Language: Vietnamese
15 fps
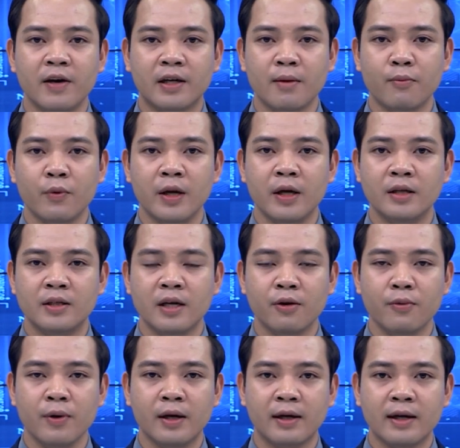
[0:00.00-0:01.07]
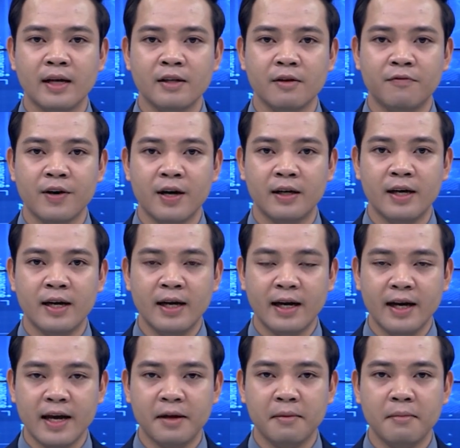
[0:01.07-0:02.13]
với cấp ủy, chính quyền các địa phương
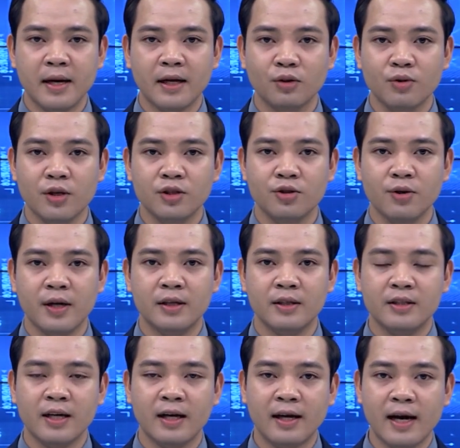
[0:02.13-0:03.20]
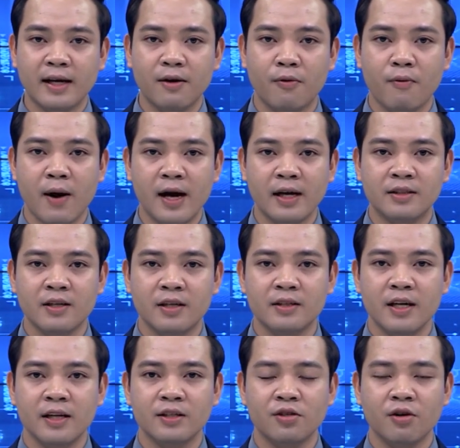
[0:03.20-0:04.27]
đẩy mạnh tuyên truyền, triển khai hiệu quả chương
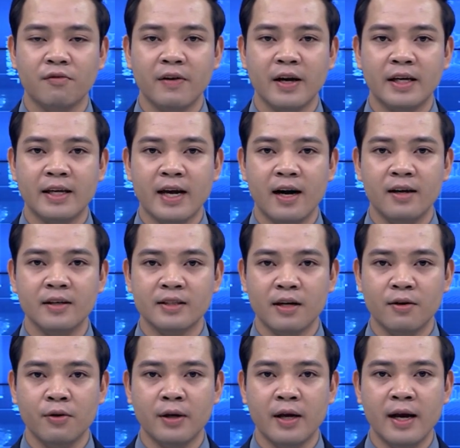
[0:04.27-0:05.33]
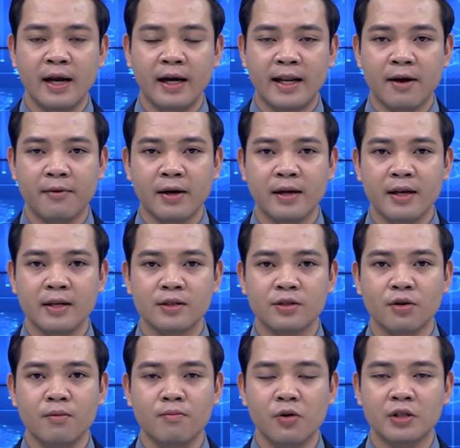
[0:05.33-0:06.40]
trình cho vay nhà ở xã hội theo Nghị định
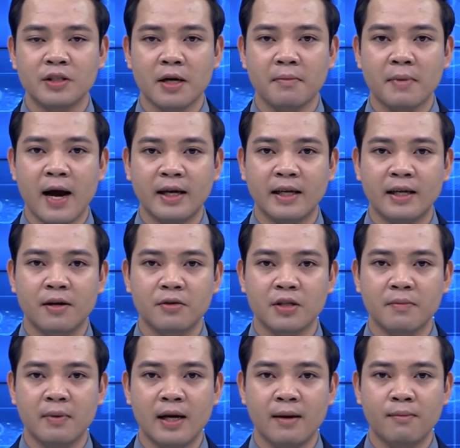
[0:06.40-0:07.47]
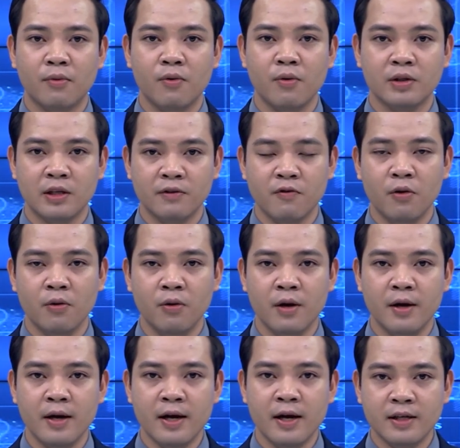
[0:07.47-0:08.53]
số 100/2015 của Chính phủ.
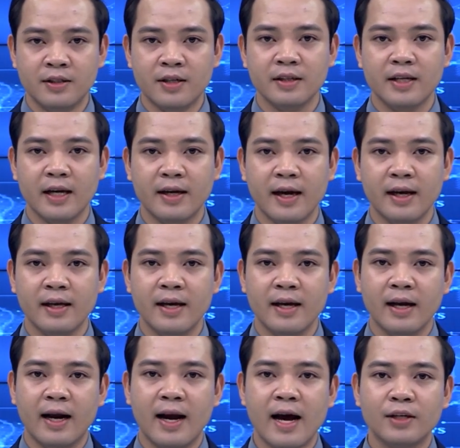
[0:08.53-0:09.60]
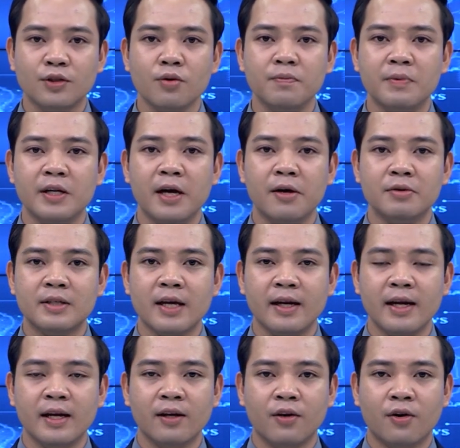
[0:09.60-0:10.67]
Chương trình này đã giúp nhiều gia
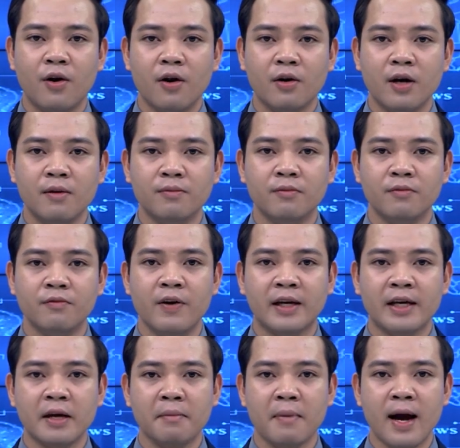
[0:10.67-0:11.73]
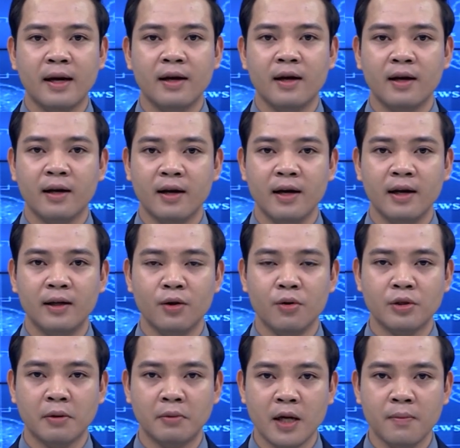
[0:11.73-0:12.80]
đình có công với cách mạng, người thu
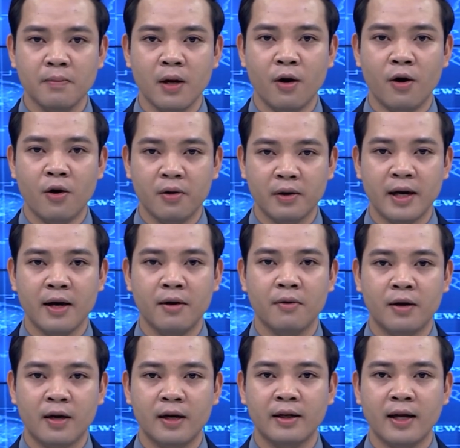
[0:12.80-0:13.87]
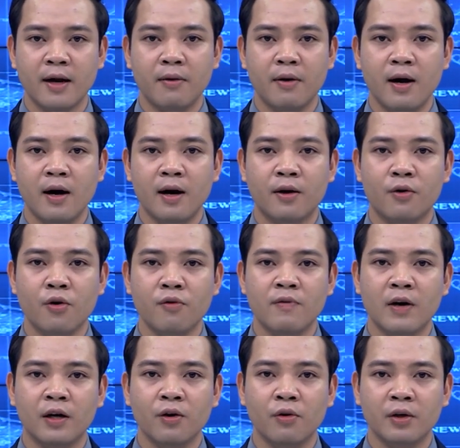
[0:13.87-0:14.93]
nhập thấp, hộ nghèo, cận nghèo ở khu
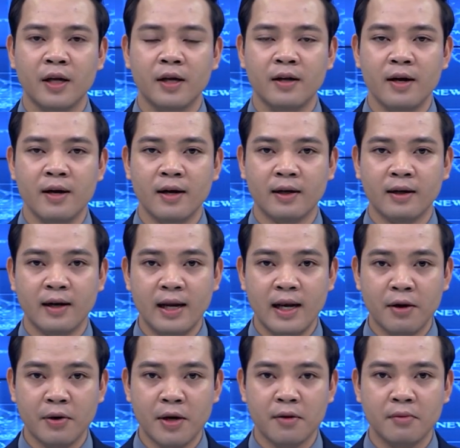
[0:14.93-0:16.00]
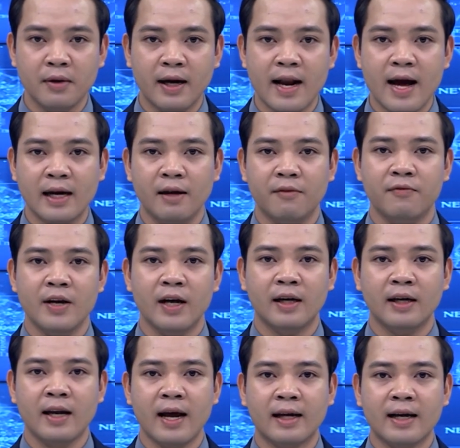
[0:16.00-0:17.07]
vực đô thị, người lao động đang làm việc
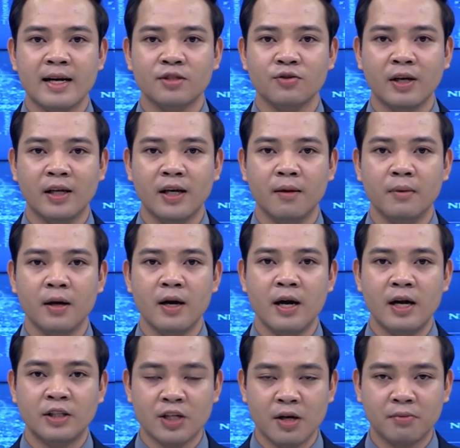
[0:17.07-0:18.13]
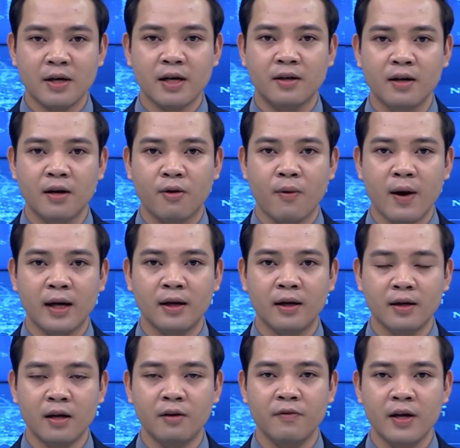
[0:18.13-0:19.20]
tại các doanh nghiệp, trong các cơ quan,
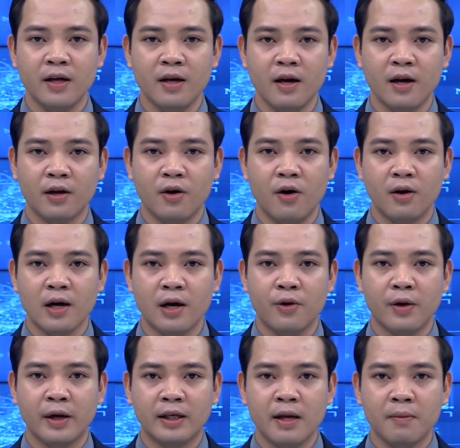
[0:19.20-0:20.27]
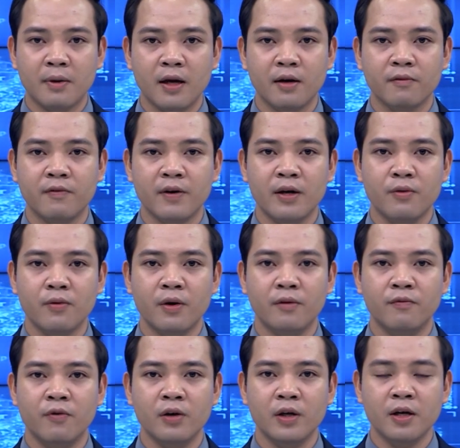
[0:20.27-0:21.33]
đơn vị có cơ hội tiếp cận với
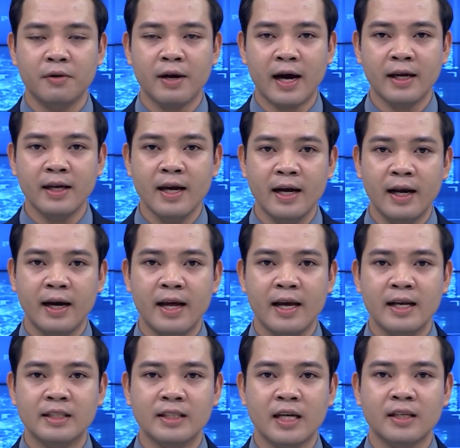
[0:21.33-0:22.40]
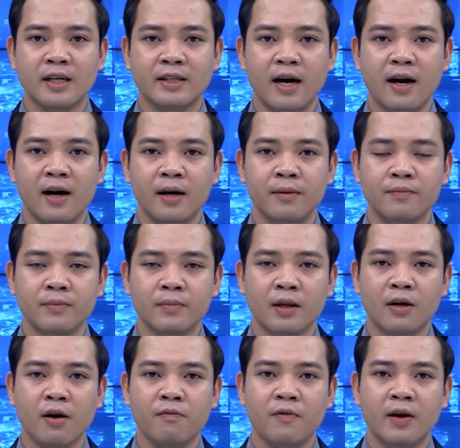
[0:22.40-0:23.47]
nguồn vốn ưu đãi để xây dựng nhà ở,
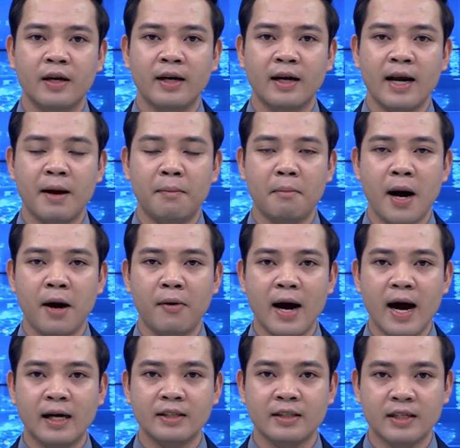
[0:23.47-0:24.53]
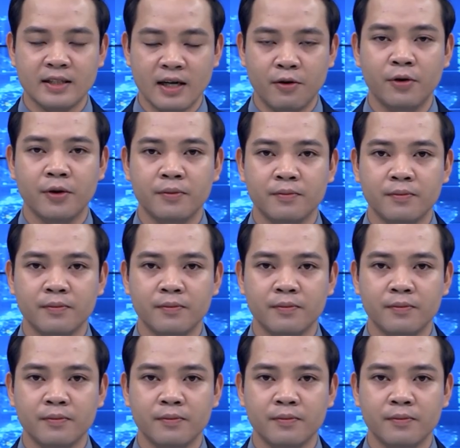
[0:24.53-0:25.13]
góp phần đảm bảo an sinh xã hội.